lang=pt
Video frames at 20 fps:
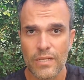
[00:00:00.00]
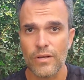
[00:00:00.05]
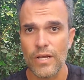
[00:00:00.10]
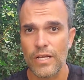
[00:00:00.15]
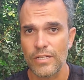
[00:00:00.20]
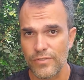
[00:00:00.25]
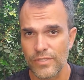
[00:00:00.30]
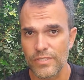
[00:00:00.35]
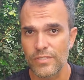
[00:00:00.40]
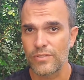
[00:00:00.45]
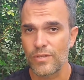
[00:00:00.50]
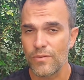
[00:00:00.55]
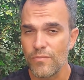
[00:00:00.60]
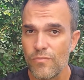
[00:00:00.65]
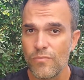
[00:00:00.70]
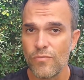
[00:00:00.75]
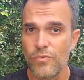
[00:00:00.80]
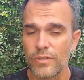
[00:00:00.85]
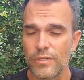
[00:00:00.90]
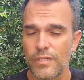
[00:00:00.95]
às vezes eu
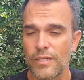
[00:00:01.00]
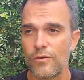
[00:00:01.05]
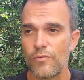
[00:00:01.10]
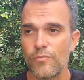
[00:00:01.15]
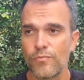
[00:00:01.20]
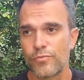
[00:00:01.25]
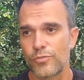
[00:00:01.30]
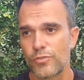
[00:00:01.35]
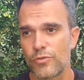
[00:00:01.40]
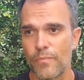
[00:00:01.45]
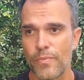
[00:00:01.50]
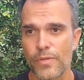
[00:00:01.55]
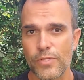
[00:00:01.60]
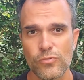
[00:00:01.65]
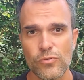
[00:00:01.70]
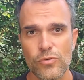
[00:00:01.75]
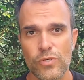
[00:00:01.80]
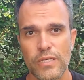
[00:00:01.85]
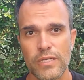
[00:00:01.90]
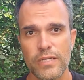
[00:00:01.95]
tenho, eu sou uma
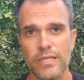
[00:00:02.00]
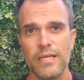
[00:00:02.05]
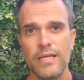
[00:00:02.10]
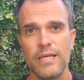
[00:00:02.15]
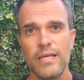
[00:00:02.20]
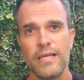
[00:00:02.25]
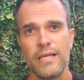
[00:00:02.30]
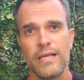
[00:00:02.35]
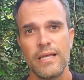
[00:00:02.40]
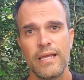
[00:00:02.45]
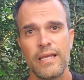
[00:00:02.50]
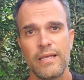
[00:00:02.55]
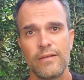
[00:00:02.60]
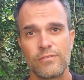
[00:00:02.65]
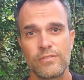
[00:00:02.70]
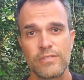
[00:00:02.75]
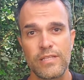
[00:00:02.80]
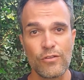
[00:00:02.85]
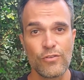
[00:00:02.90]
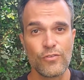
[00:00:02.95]
pessoa que eu
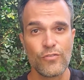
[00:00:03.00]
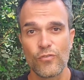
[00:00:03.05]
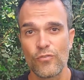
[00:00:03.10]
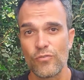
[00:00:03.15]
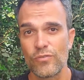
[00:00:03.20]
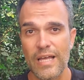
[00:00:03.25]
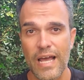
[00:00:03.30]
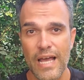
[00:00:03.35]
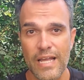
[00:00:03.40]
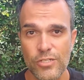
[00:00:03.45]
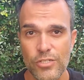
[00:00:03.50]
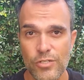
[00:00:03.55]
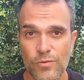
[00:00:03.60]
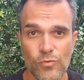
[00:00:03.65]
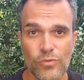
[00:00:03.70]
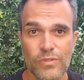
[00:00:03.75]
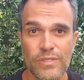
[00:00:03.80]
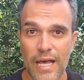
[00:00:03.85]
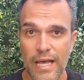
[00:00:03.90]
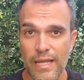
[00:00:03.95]
tenho dificuldade de
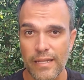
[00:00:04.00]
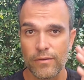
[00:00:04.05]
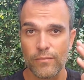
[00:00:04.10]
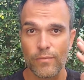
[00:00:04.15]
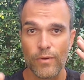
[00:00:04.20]
mudar, né?